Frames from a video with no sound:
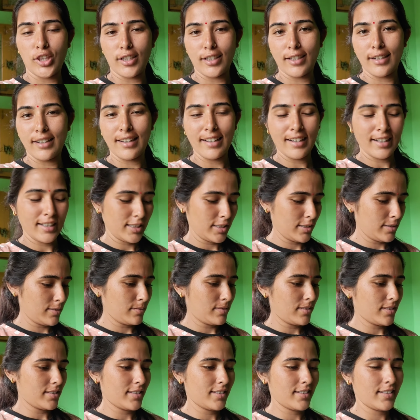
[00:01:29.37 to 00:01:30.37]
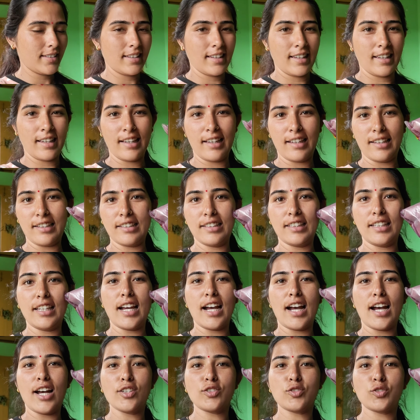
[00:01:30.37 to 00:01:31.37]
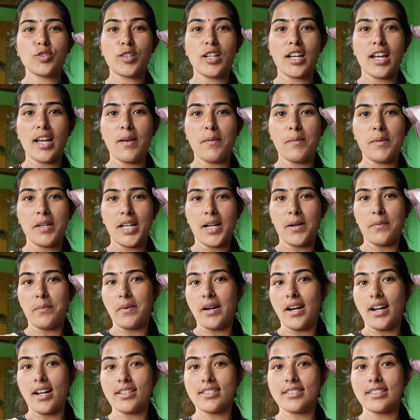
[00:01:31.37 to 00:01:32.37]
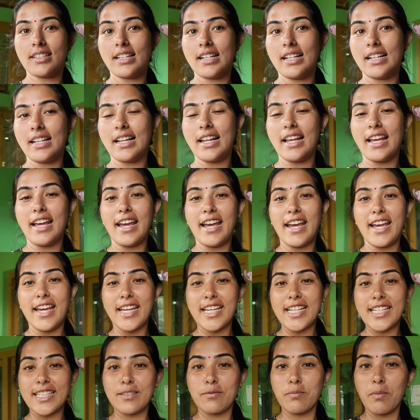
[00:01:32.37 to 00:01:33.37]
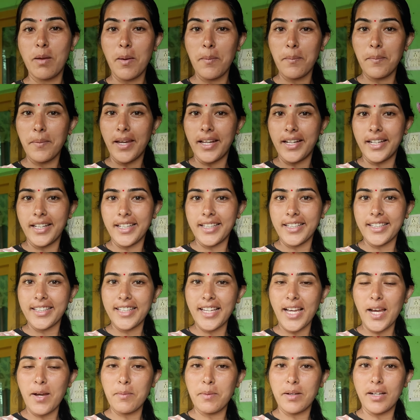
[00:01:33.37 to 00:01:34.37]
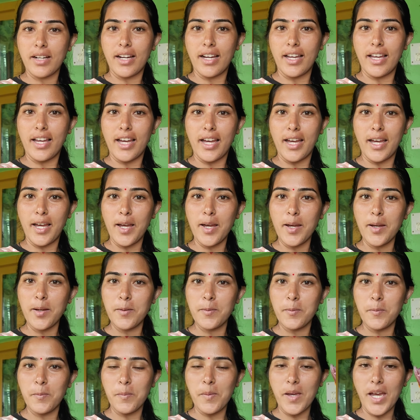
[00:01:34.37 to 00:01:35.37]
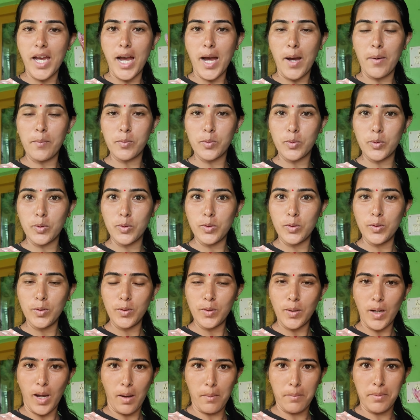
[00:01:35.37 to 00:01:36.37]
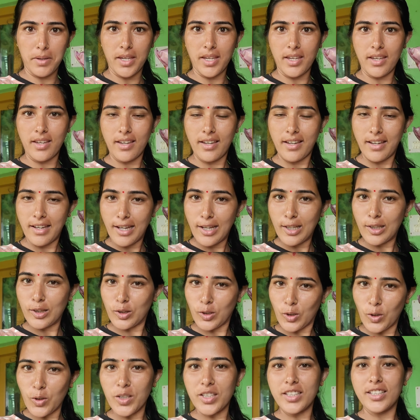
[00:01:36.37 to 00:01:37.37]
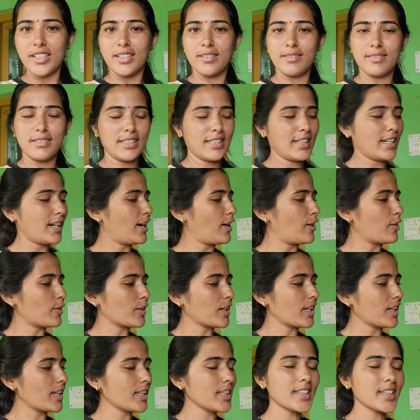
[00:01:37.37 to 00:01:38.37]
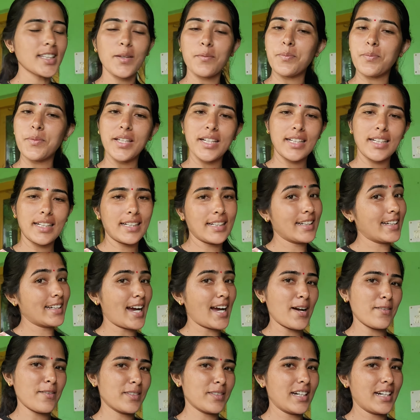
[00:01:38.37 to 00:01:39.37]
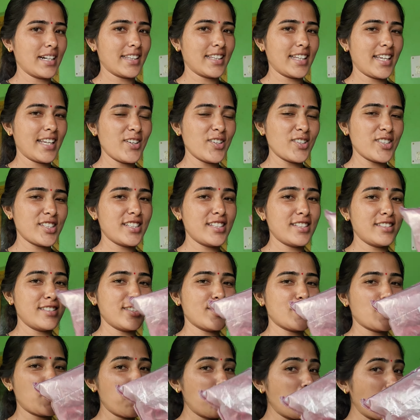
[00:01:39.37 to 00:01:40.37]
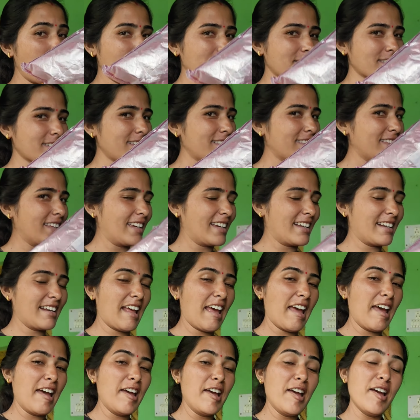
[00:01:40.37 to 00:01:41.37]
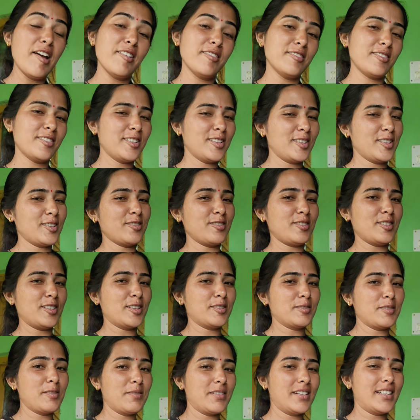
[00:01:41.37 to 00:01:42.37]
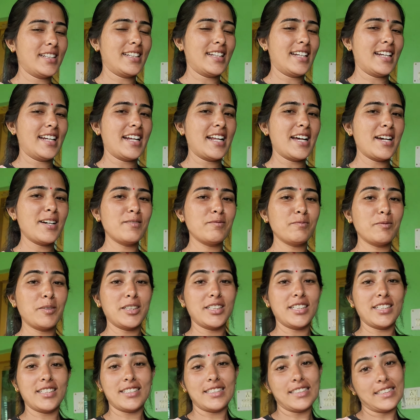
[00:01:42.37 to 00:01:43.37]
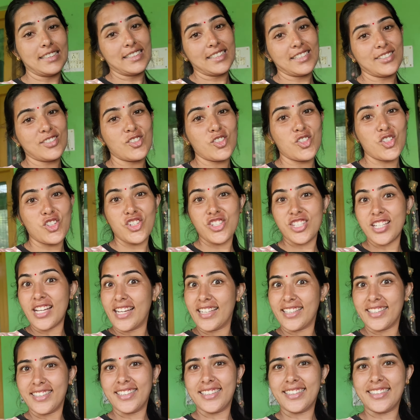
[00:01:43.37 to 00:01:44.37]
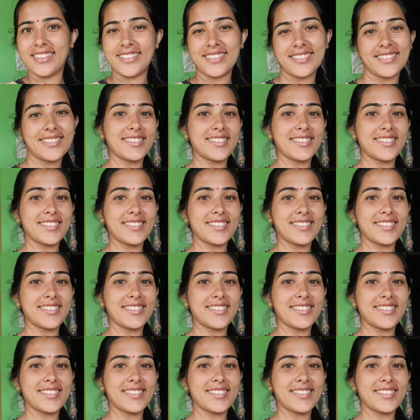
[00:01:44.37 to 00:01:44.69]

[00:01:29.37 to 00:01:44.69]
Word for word: तो गाइस ये आ चुका है मेरा पार्सल इसमें मैंने क्या मंगाया है मैं आपको अभी थोड़ी देर में दिखाऊंगी तब तक काम करते हैं और जिस जिसको पार्सल देखना है वो लोग ब्लॉग में बने रहना बहुत अच्छी सी चीज़ आई